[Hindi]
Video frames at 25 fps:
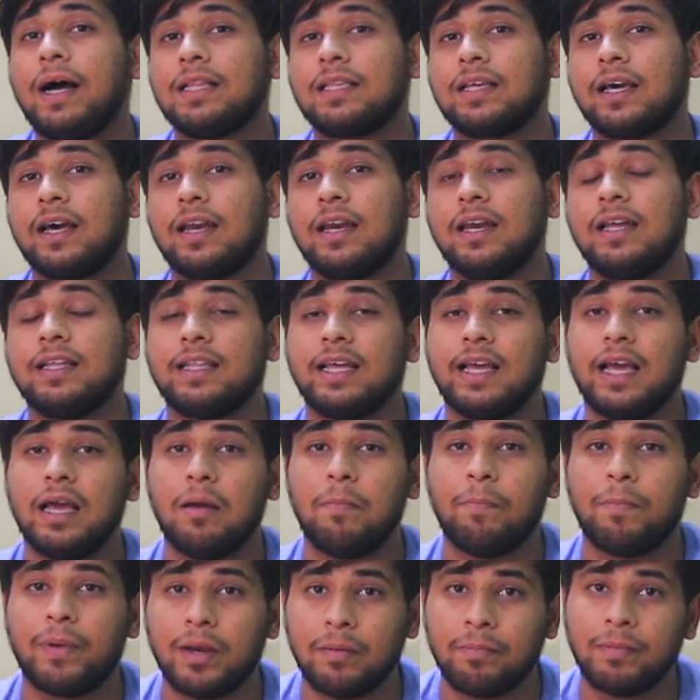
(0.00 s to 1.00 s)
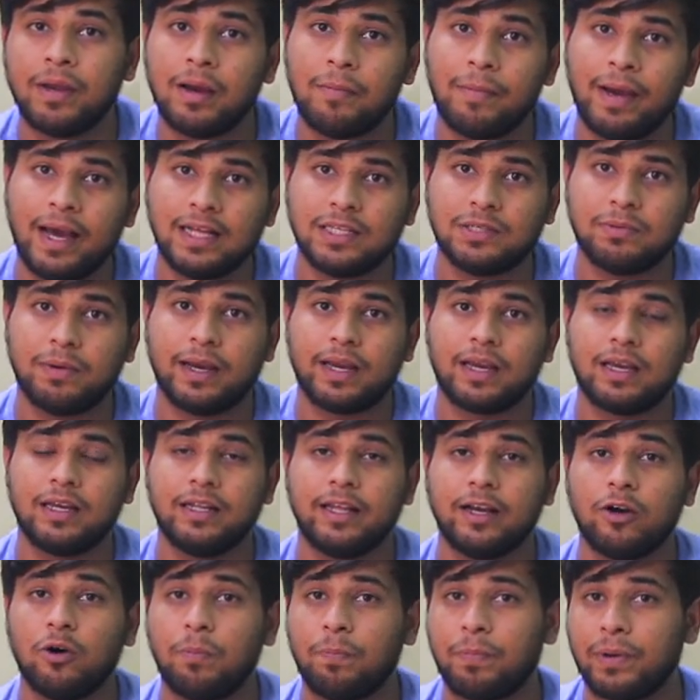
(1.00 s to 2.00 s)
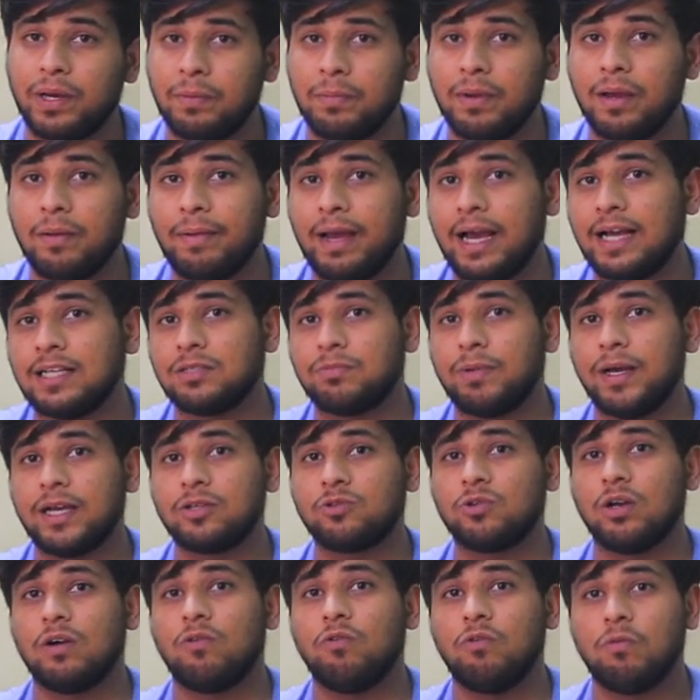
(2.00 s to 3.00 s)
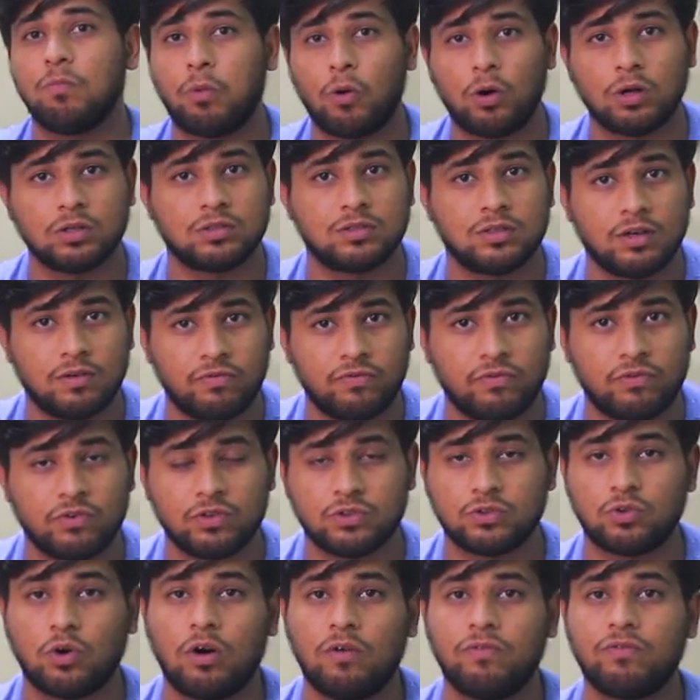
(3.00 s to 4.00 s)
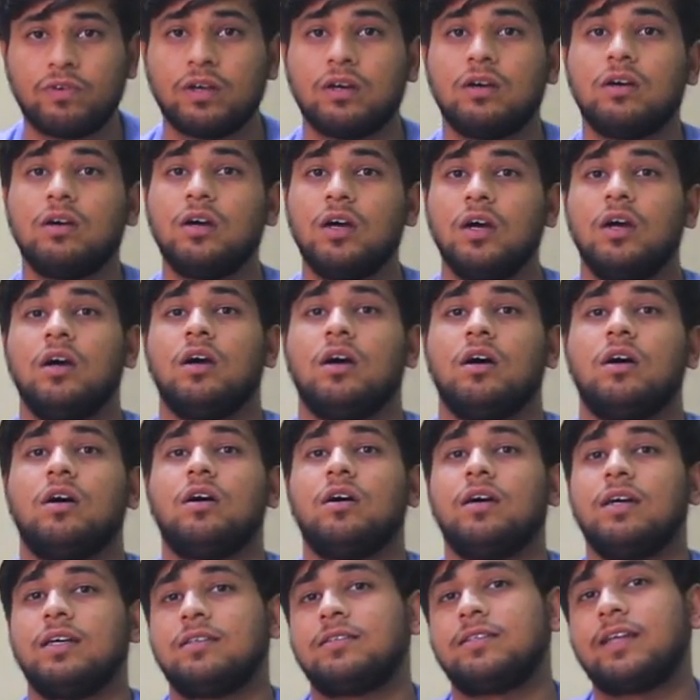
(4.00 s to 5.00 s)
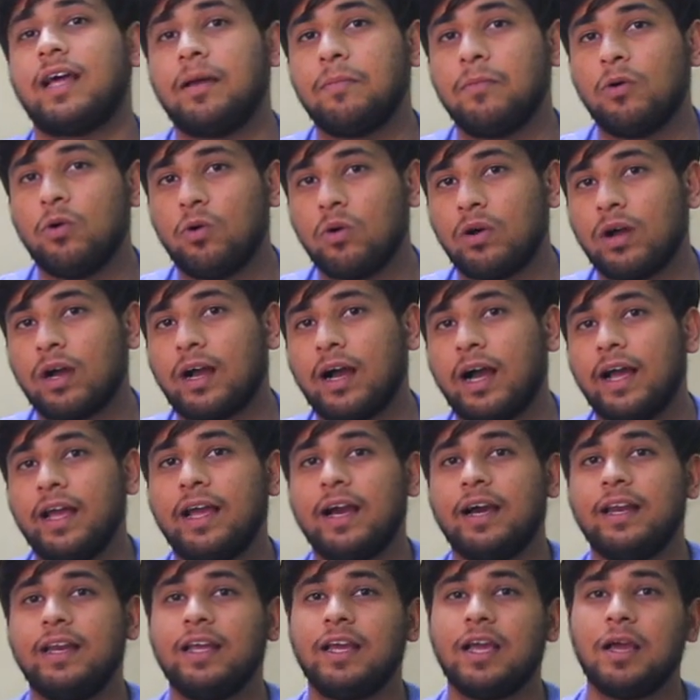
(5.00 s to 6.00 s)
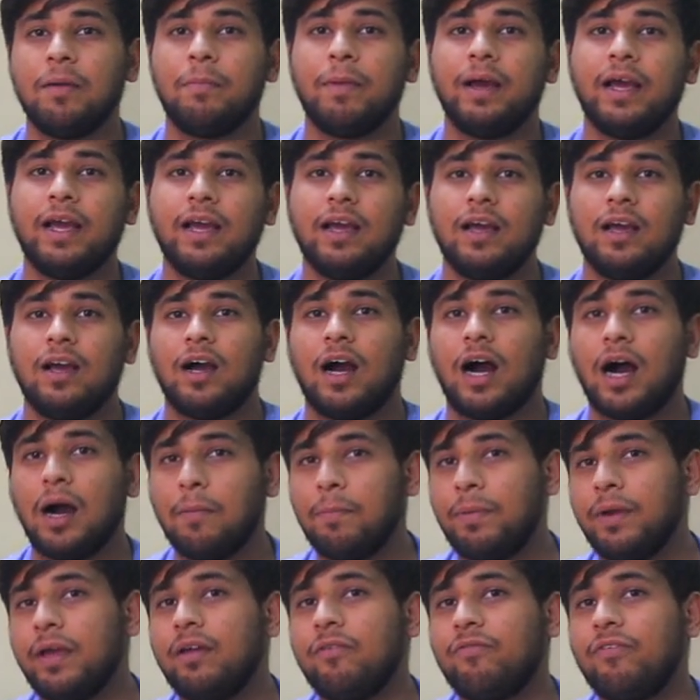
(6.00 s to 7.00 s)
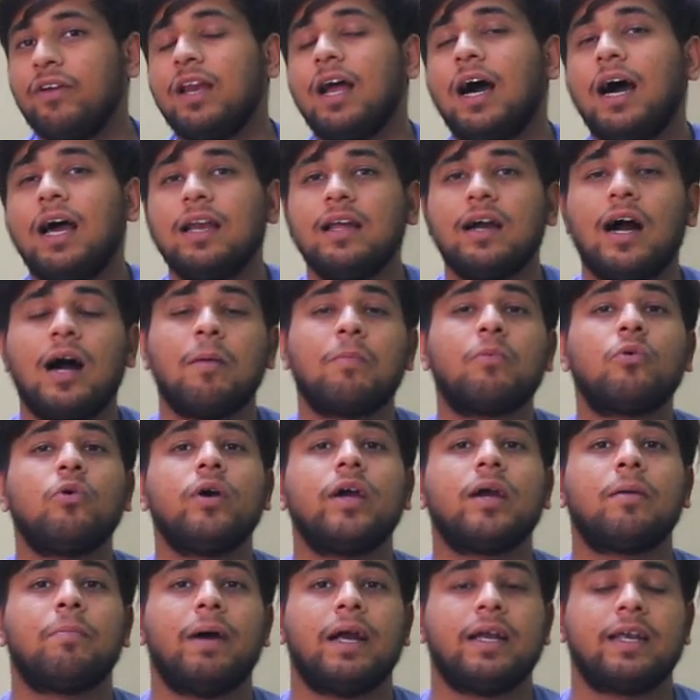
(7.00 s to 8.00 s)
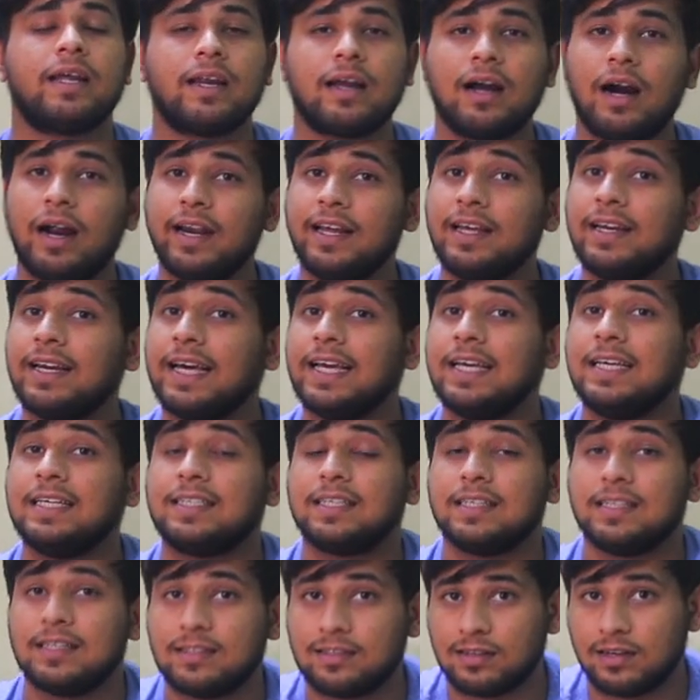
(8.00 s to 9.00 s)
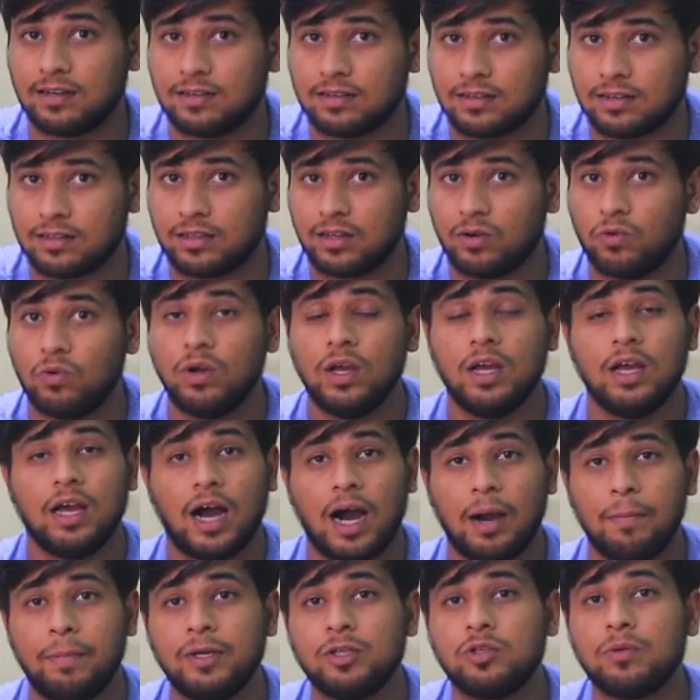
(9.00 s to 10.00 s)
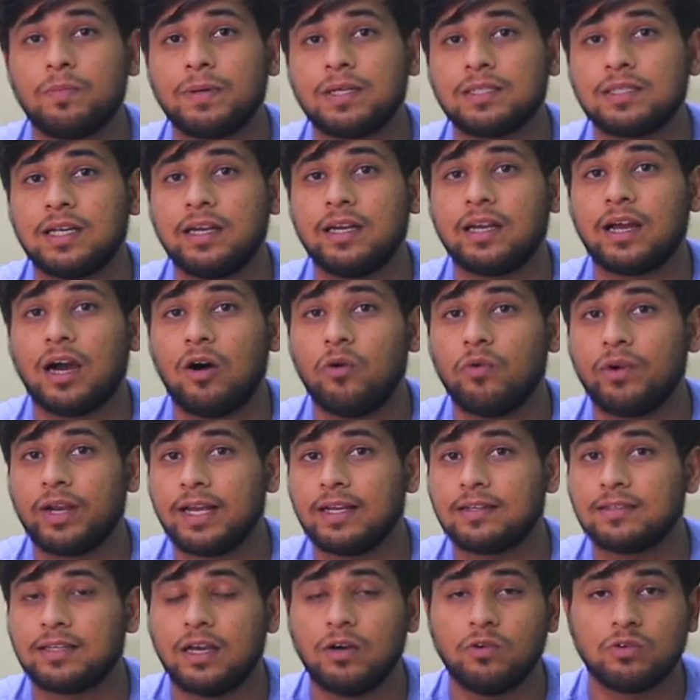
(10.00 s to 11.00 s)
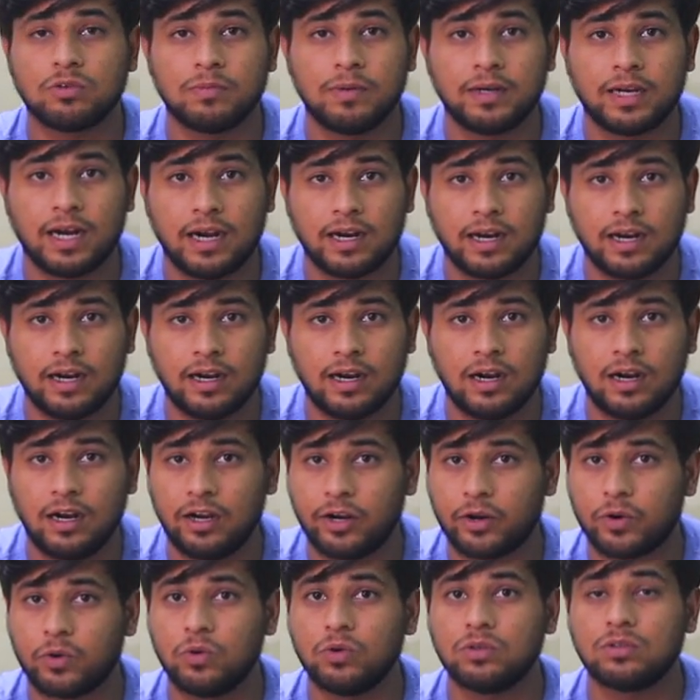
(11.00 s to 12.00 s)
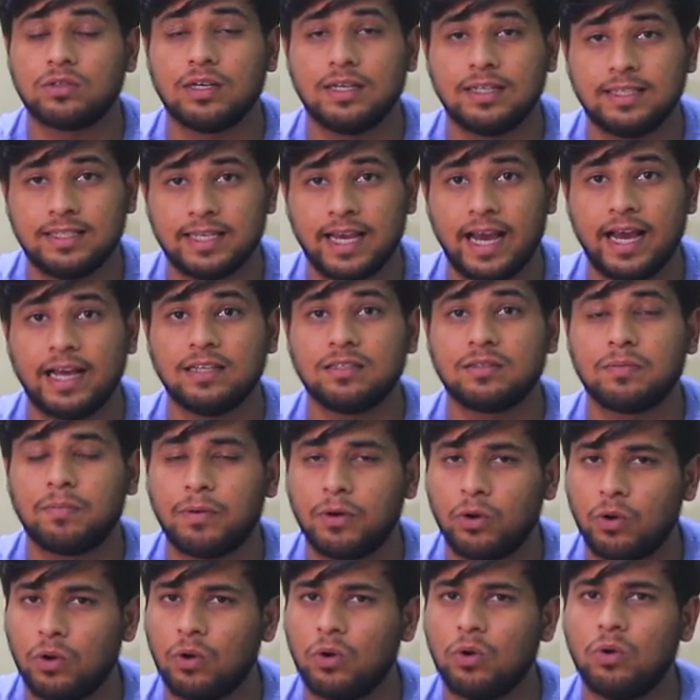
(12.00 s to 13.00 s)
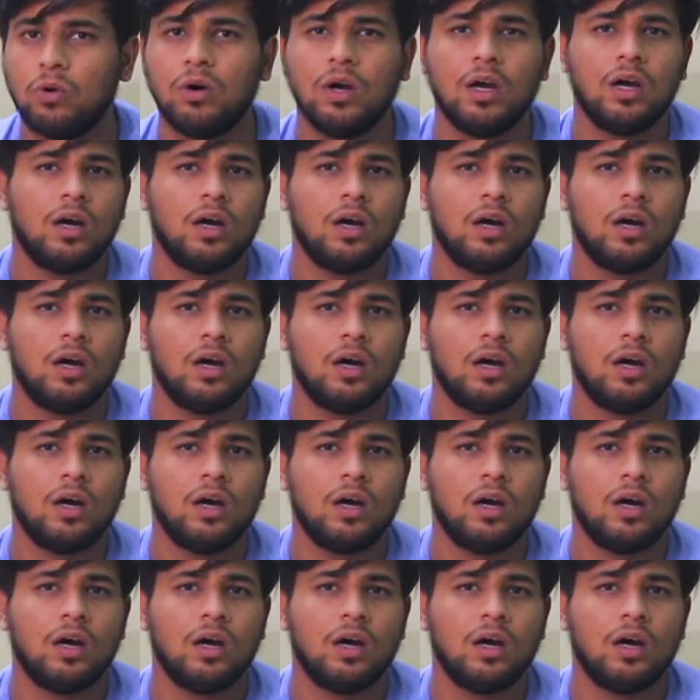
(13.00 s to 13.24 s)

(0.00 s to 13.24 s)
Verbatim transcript: बात कर लेते हैं प्रीमियम हैचबैक की देखो प्रीमियम हैचबैक जो है वो बहुत सॉफ्ट इस टाइम हो रखा है यानी कि मैं अभी फिलहाल आपको एक बेटर गाड़ी नहीं सजेस्ट कर सकता हूँ अभी जो प्रेजेंट काउंटिंग्स हैं उसमें टाटा अल्ट्रोज जैस पोलो